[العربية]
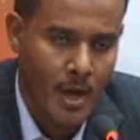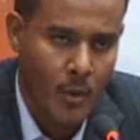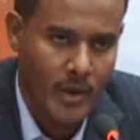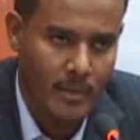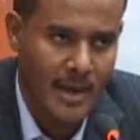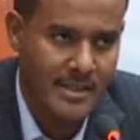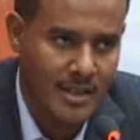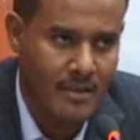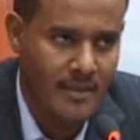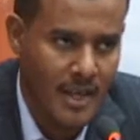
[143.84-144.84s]
ونحن ما عايزين
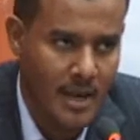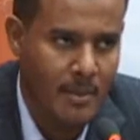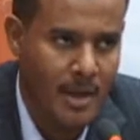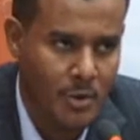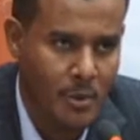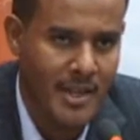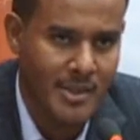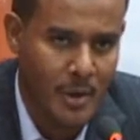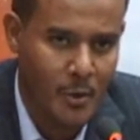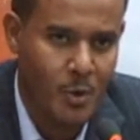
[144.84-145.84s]
نتكلم في الاعلان بلابتوب خاص
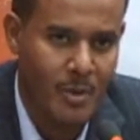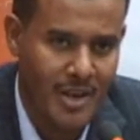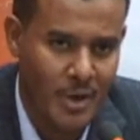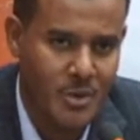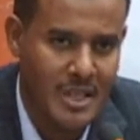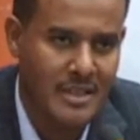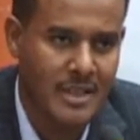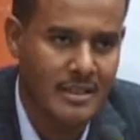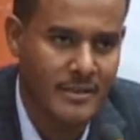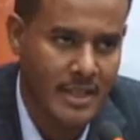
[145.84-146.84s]
معين كل مره لانه
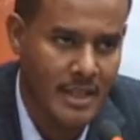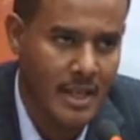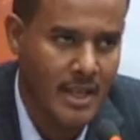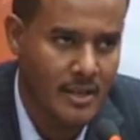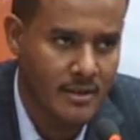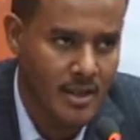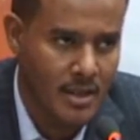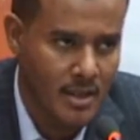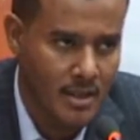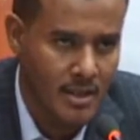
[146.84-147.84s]
تردد فنحن الان
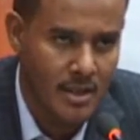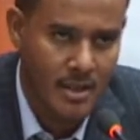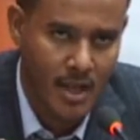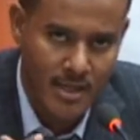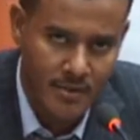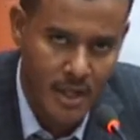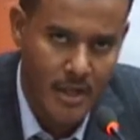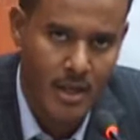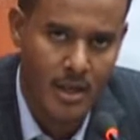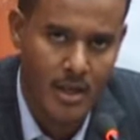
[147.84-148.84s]
آه، خلاص
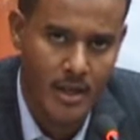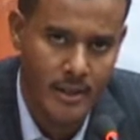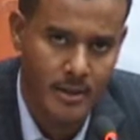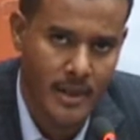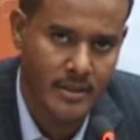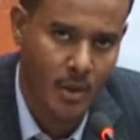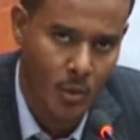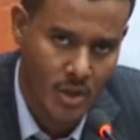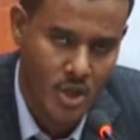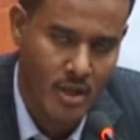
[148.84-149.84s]
فتحنا الاحتمالات
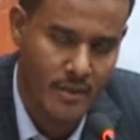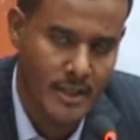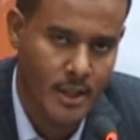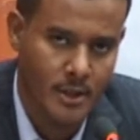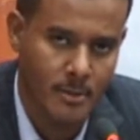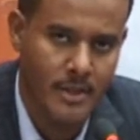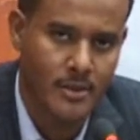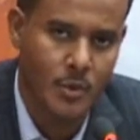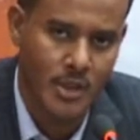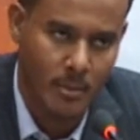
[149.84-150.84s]
او الشركه فتحت
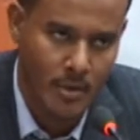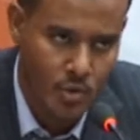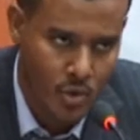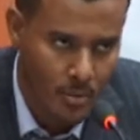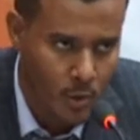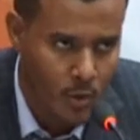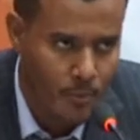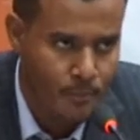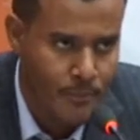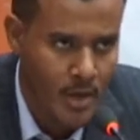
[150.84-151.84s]
الاحتمالات واستلمنا صوره منه
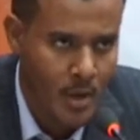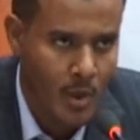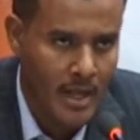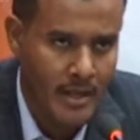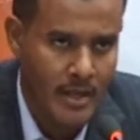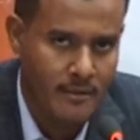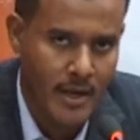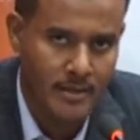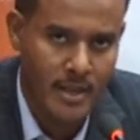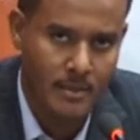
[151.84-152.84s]
والان نحن في
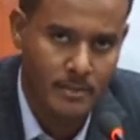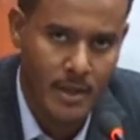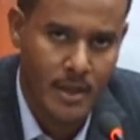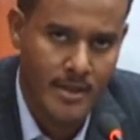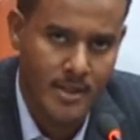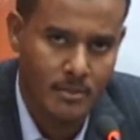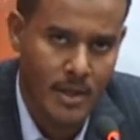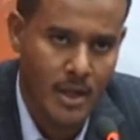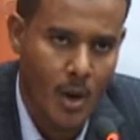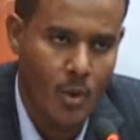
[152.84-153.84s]
اعتاب نسلم آه، نستلم
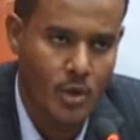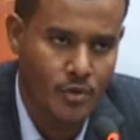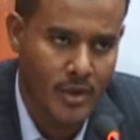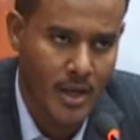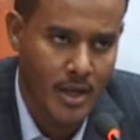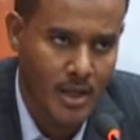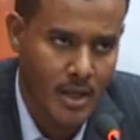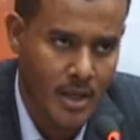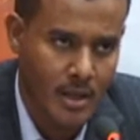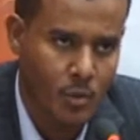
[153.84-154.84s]
اول دفعه
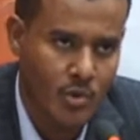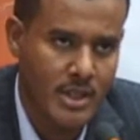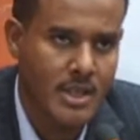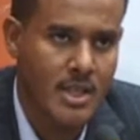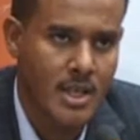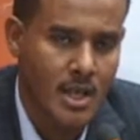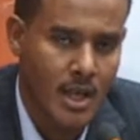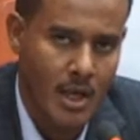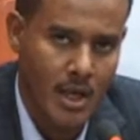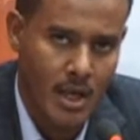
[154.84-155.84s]
نموذج
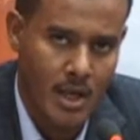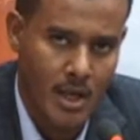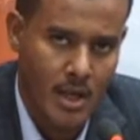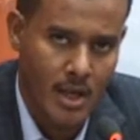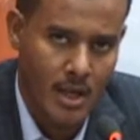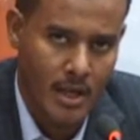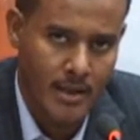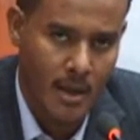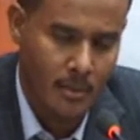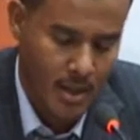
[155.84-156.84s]
آه،
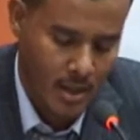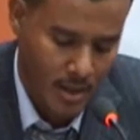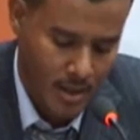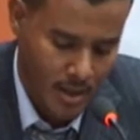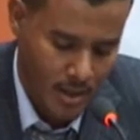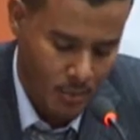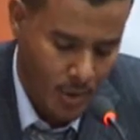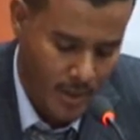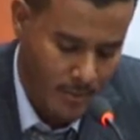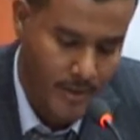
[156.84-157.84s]
لدعم
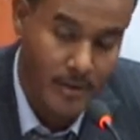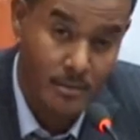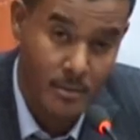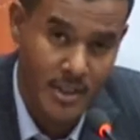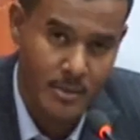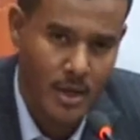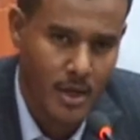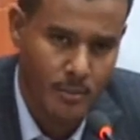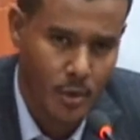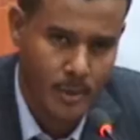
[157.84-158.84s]
المعلمين بالنسبه
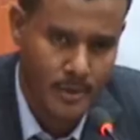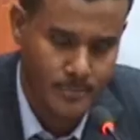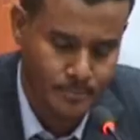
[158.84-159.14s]
للابتوب يعني.